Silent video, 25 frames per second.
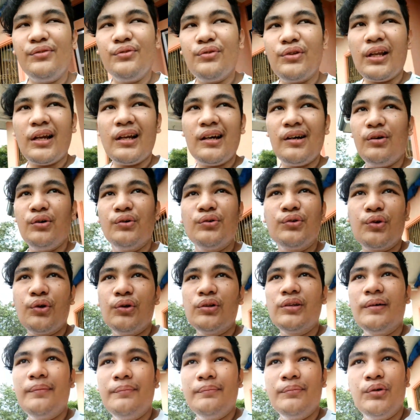mo talaga control
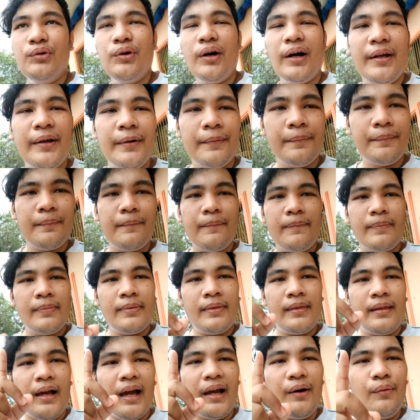ng buhay.
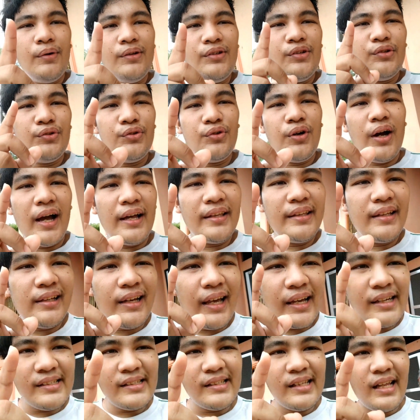I want you to
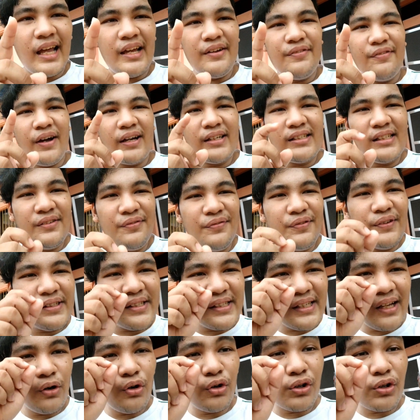analyze life as if it's a